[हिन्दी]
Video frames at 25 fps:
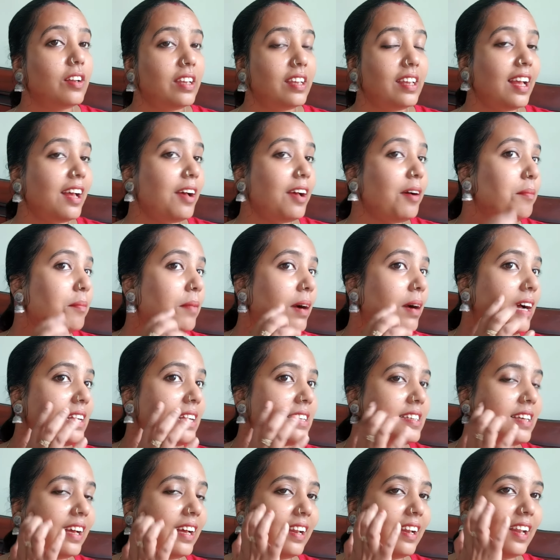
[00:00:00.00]
क्या
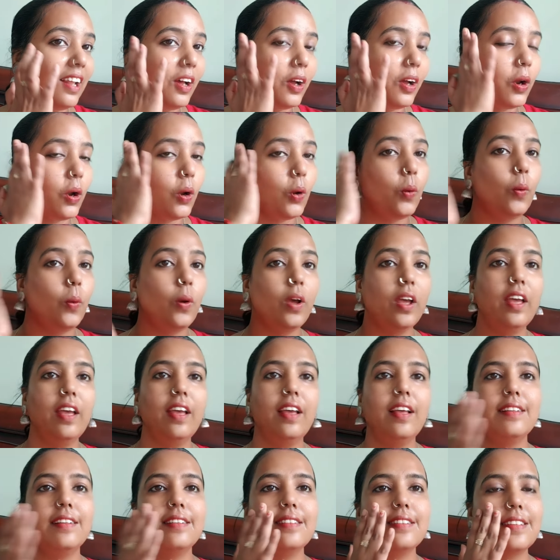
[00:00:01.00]
माशाल्लाह ग्लो
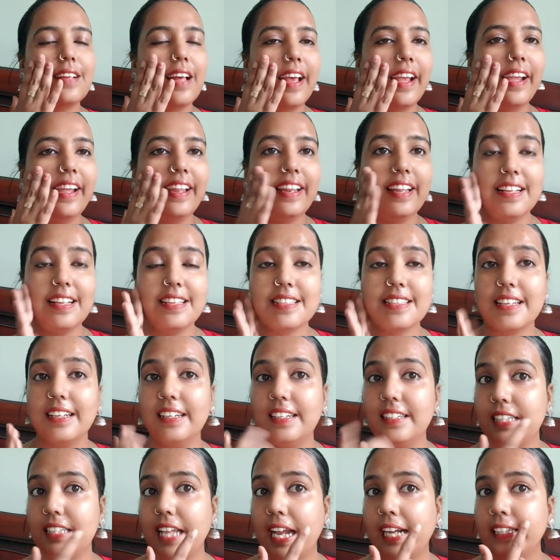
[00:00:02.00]
है शाइन है
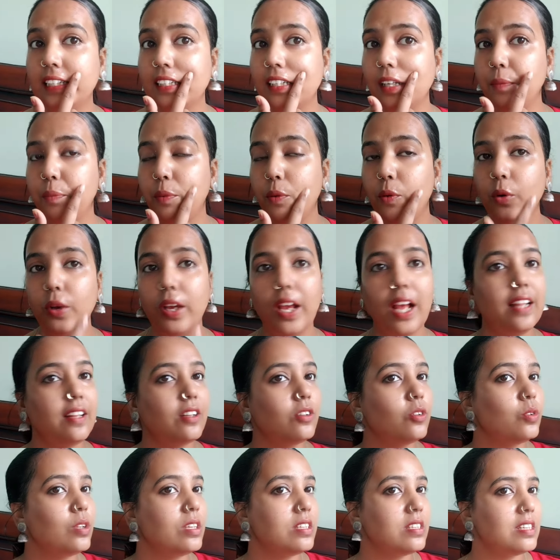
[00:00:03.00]
स्किन टाइटन अप हो गया तो
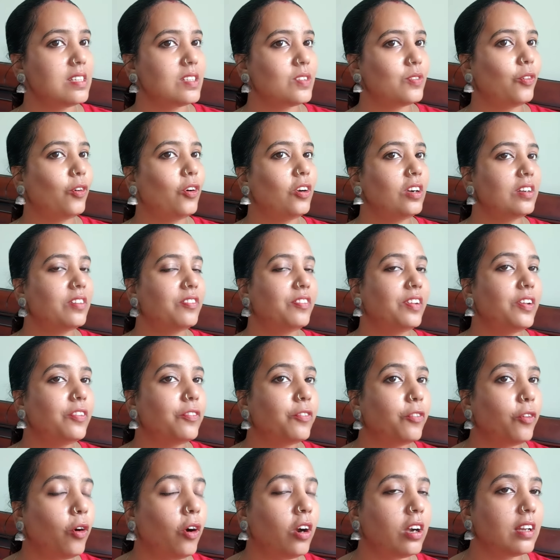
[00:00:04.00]
दिस इज व्हाट वी
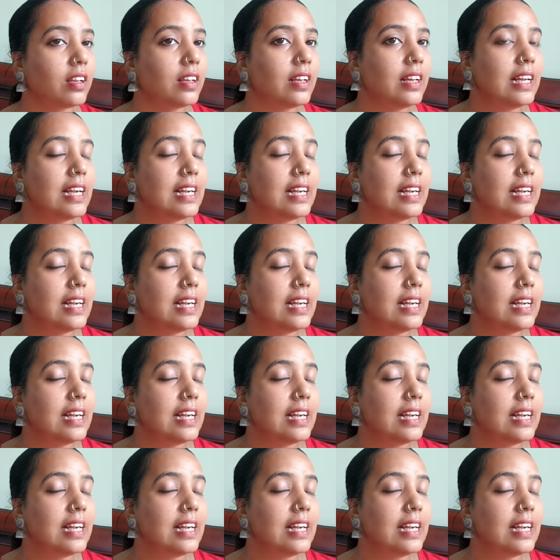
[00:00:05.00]
वांट